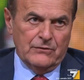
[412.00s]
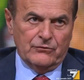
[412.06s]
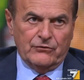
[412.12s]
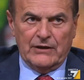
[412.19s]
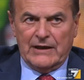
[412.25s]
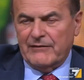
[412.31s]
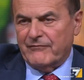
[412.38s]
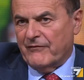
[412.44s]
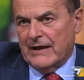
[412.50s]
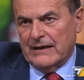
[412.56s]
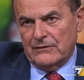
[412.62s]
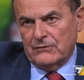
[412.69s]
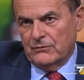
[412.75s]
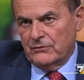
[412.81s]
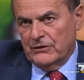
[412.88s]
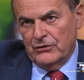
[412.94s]
sarà
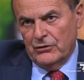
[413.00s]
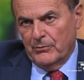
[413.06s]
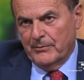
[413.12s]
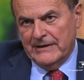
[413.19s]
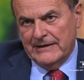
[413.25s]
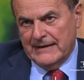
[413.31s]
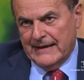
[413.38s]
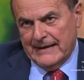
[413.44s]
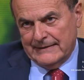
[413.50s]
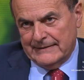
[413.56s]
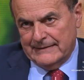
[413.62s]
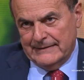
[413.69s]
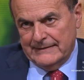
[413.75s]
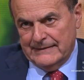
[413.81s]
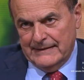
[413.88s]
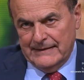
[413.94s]
fatto di
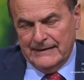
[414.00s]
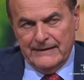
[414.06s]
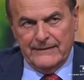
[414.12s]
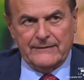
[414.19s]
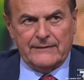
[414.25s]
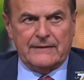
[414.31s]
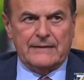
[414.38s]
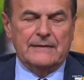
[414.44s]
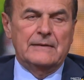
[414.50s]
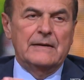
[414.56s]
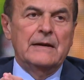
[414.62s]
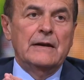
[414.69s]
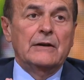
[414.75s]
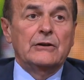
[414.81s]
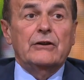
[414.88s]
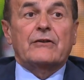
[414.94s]
nominati dalle liste.
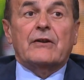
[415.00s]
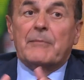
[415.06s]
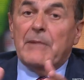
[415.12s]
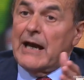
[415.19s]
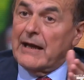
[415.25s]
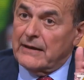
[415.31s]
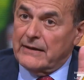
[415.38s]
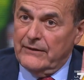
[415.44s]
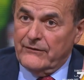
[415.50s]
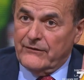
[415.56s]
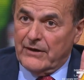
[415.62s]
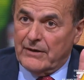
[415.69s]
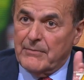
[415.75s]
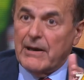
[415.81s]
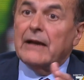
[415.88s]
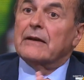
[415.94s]
Dice, ma anche in
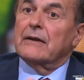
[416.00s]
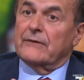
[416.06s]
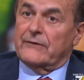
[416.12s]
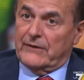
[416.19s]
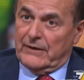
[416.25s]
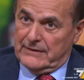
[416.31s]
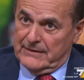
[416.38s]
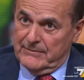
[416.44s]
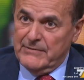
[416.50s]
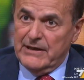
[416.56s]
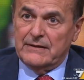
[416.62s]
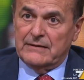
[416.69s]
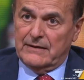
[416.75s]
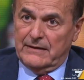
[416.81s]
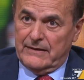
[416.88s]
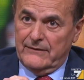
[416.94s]
Germania?
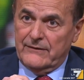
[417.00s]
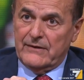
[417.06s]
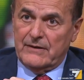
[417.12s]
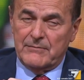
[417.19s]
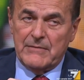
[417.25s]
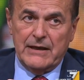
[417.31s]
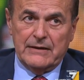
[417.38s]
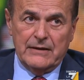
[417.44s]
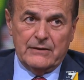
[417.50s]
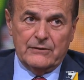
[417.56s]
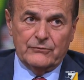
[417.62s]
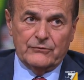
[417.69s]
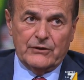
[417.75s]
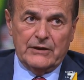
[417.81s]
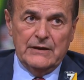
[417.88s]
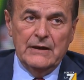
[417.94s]
Certamente anche in Germania è
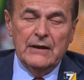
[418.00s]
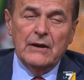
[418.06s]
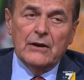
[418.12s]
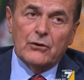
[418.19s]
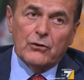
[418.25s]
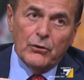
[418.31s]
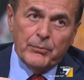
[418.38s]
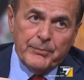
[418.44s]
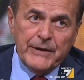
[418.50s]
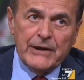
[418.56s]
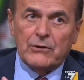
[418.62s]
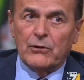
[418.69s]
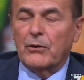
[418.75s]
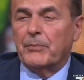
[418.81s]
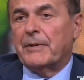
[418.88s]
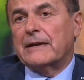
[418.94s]
così. Col
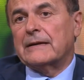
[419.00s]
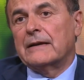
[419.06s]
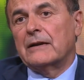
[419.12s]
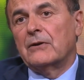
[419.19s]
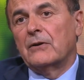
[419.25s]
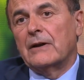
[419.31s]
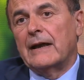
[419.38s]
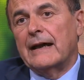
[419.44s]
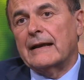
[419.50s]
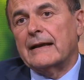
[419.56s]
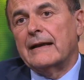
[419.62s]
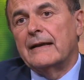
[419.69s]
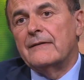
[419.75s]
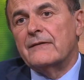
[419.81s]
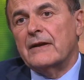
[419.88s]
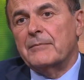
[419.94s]
piccolo particolare che
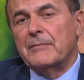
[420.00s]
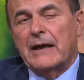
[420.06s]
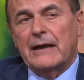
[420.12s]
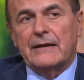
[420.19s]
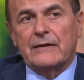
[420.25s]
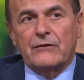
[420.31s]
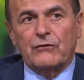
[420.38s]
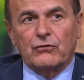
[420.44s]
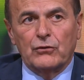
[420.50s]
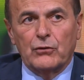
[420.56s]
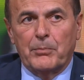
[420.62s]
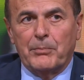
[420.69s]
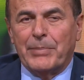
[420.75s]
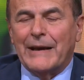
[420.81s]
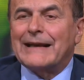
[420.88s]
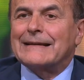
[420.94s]
in Germania ci sono
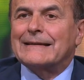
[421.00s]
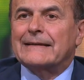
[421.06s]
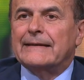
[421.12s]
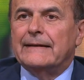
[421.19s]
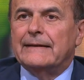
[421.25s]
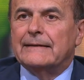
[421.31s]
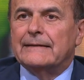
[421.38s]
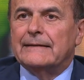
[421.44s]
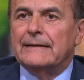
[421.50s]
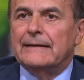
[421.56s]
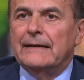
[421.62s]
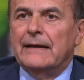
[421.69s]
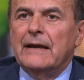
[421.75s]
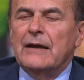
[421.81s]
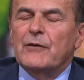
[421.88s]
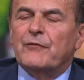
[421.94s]
partiti
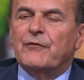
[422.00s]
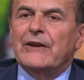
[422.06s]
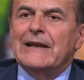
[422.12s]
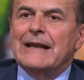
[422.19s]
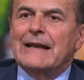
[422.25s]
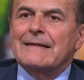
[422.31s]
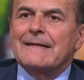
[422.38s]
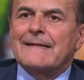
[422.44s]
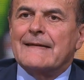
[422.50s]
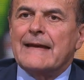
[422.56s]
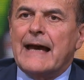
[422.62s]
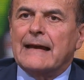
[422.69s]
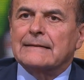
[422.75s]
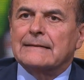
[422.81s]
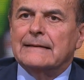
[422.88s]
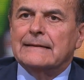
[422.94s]

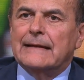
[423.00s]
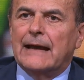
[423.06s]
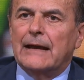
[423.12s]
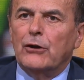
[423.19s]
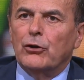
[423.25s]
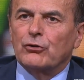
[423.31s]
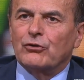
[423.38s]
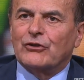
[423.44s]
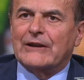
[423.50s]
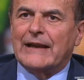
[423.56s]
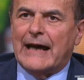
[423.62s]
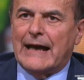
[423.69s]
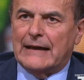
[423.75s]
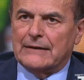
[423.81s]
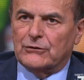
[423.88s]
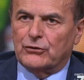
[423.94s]
finanziati dallo
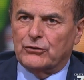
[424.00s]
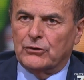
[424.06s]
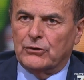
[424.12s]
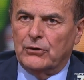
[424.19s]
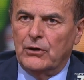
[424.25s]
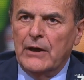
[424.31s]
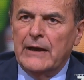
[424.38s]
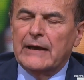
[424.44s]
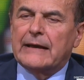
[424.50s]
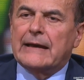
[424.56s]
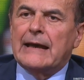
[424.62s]
Stato, che